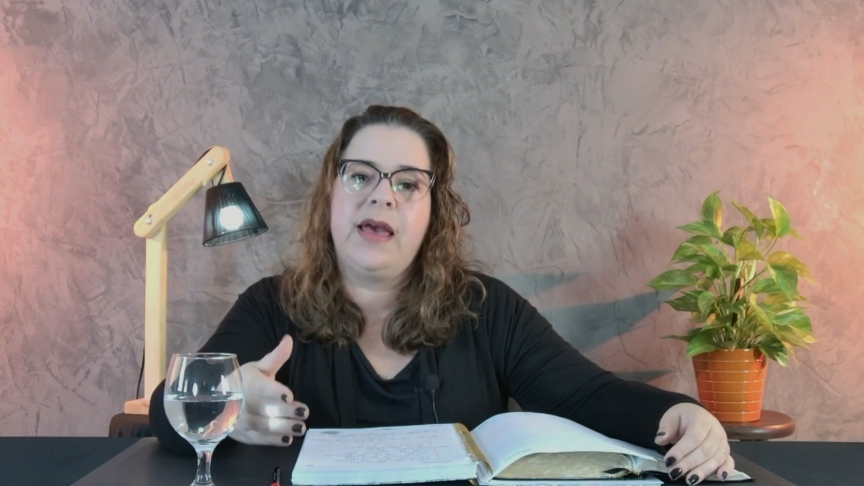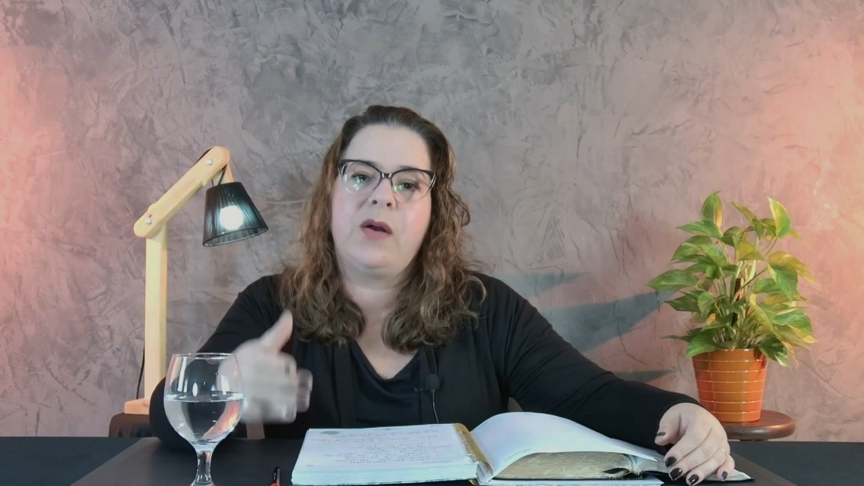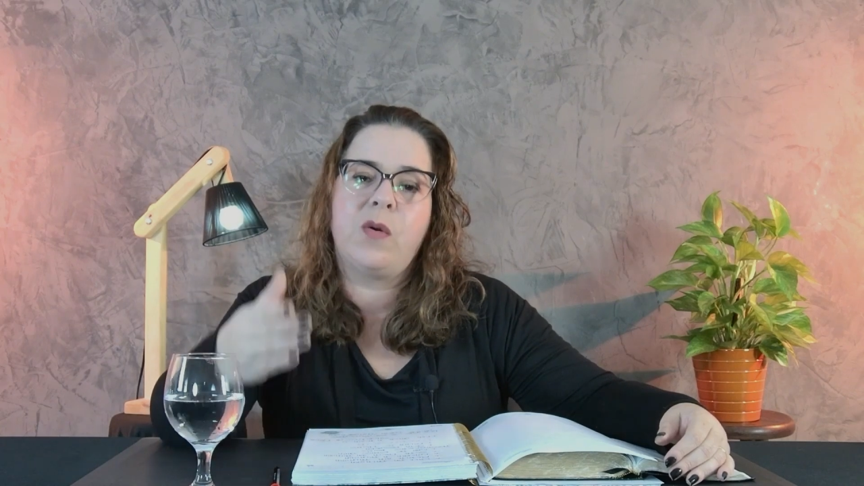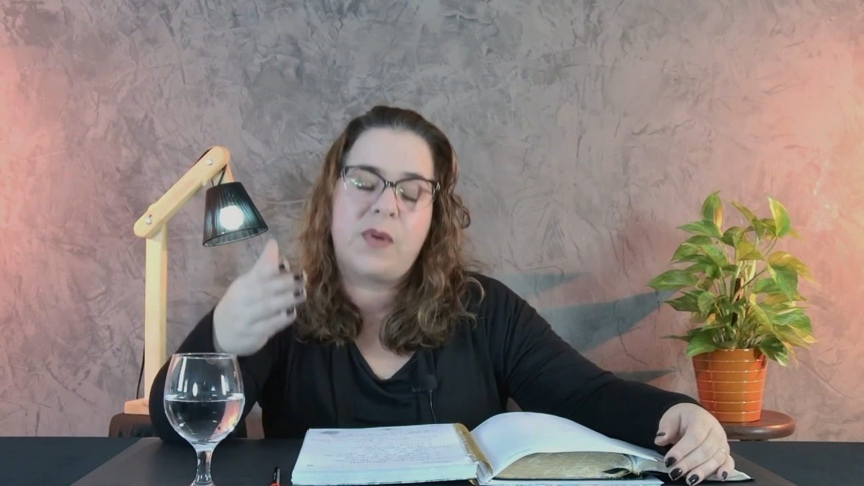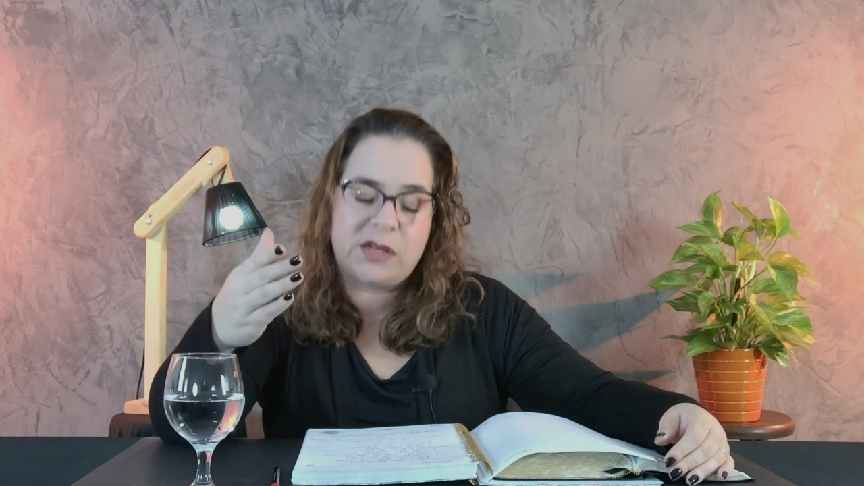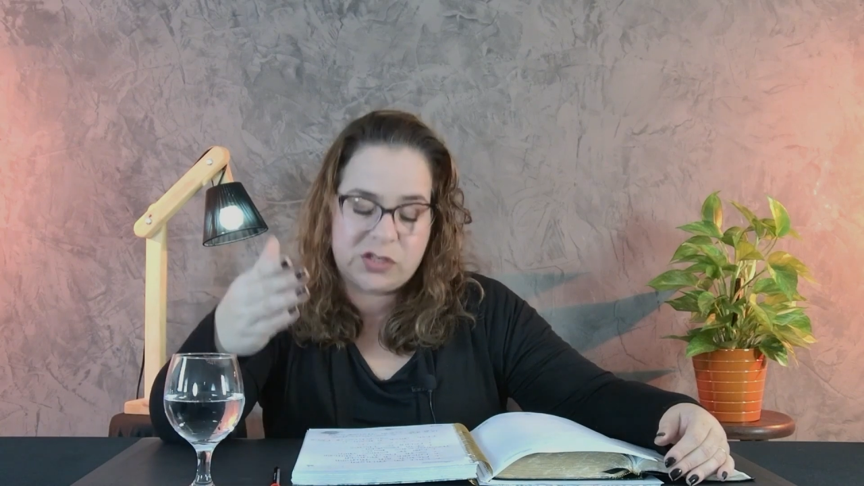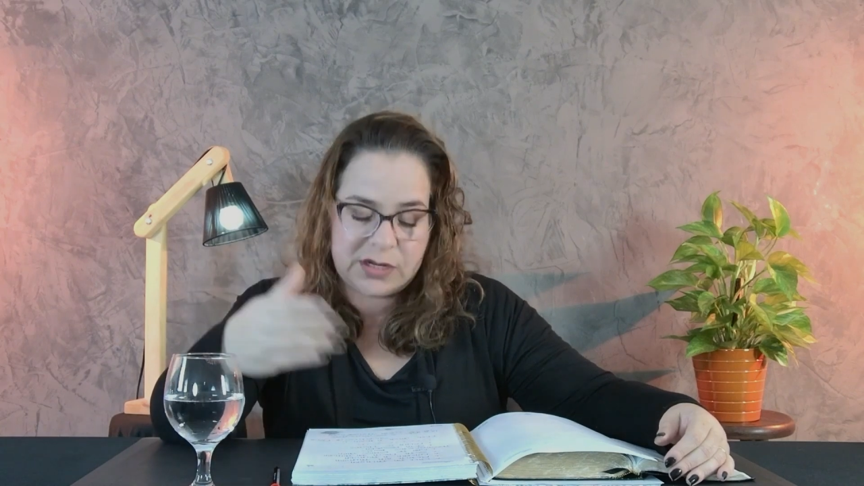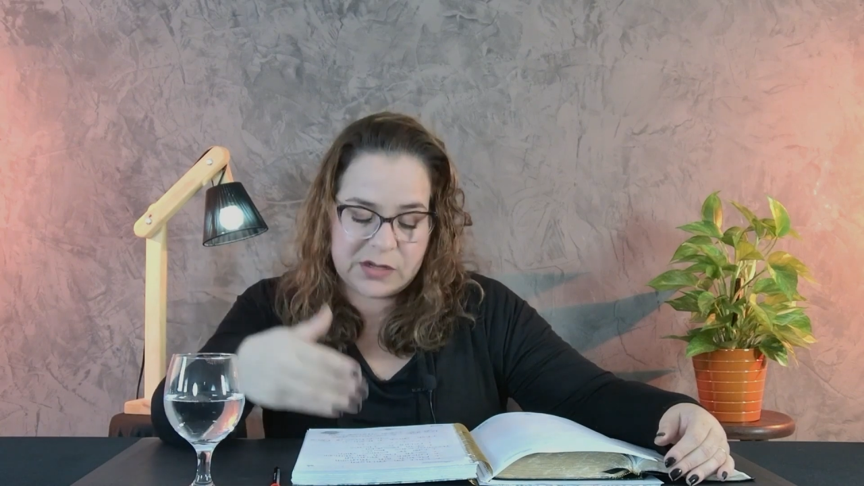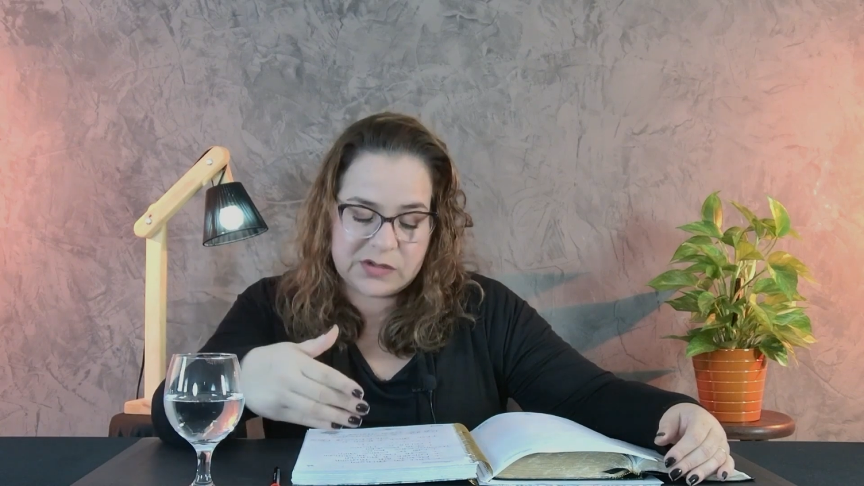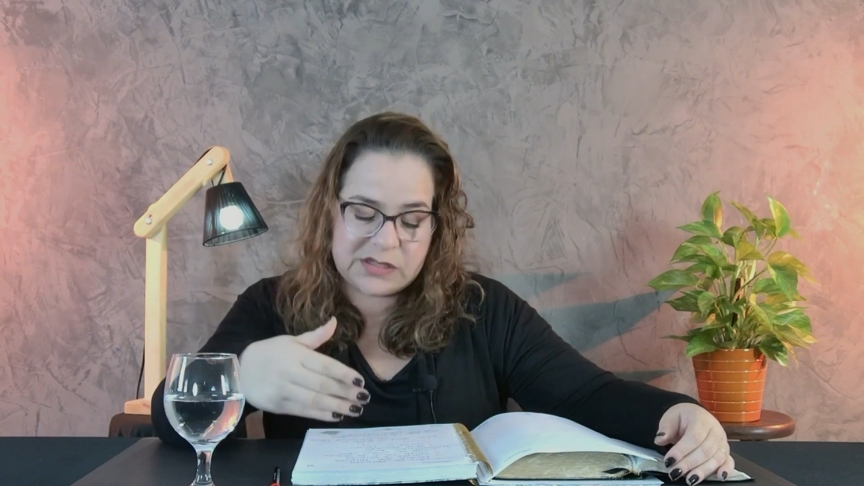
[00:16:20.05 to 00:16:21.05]

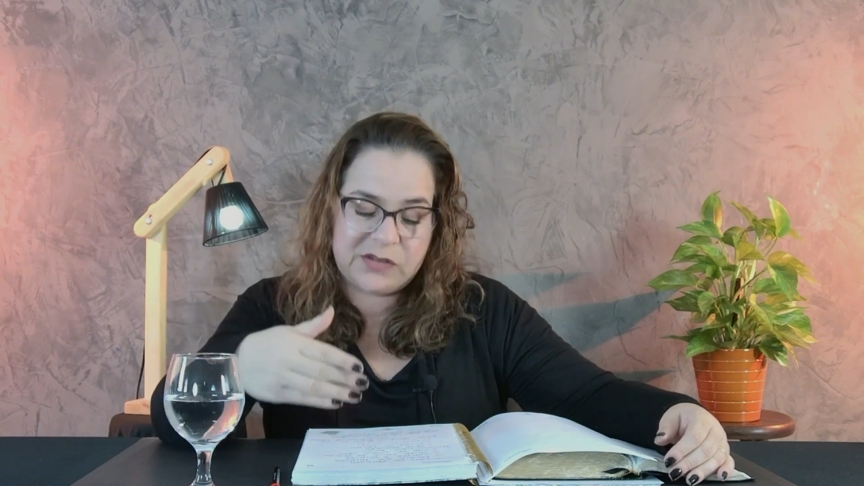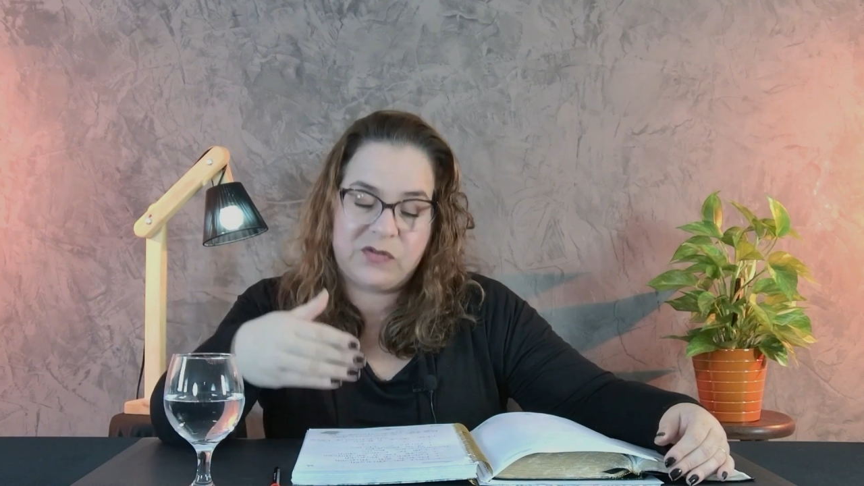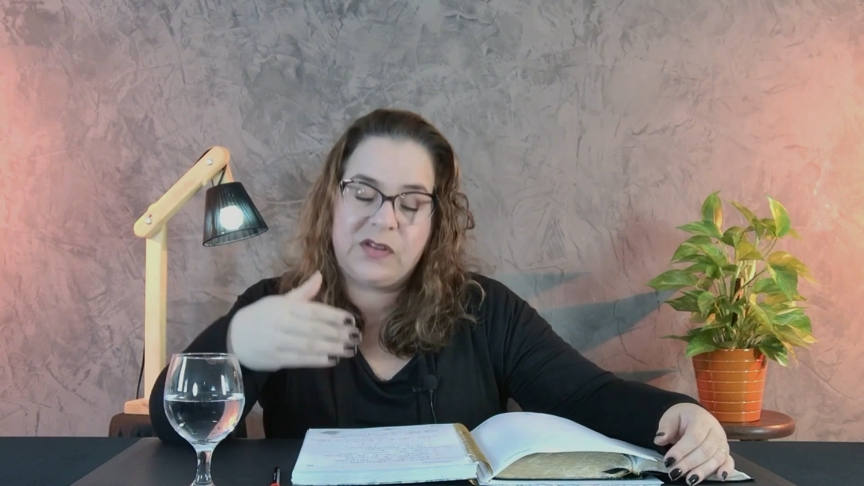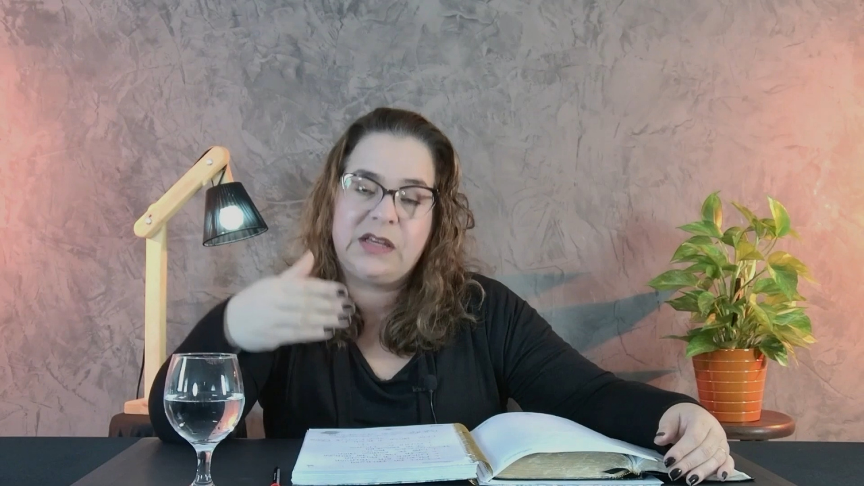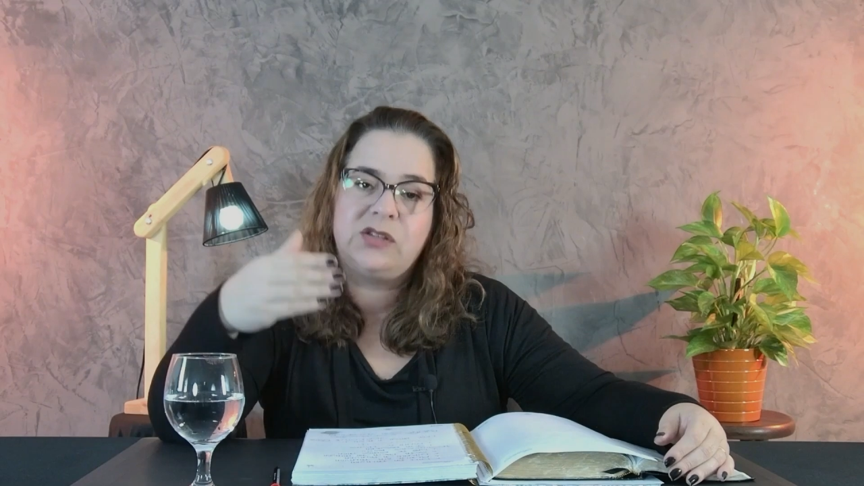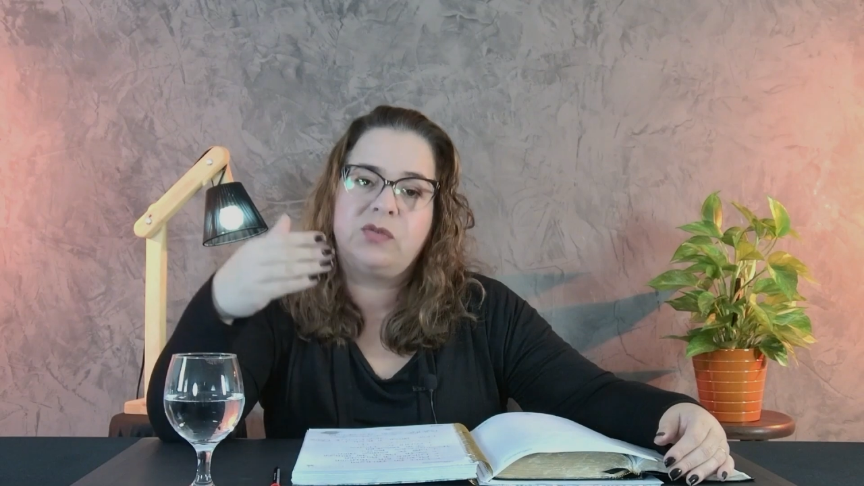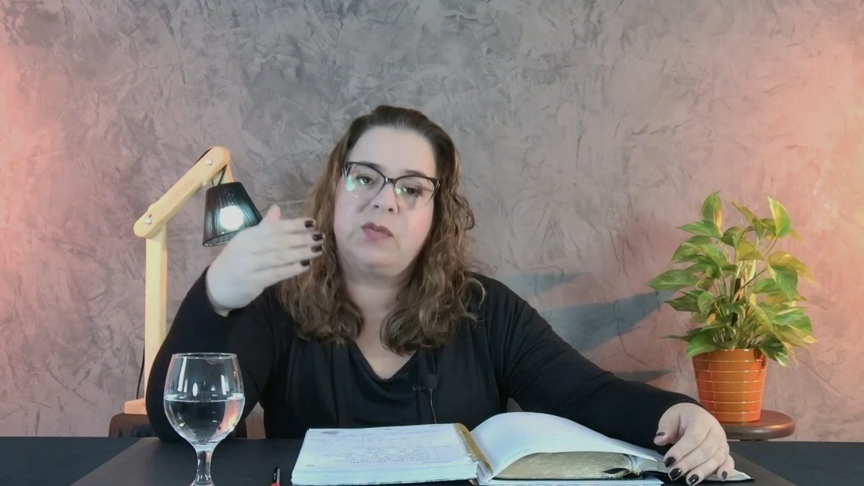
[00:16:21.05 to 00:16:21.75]
compartilhando esse vídeo,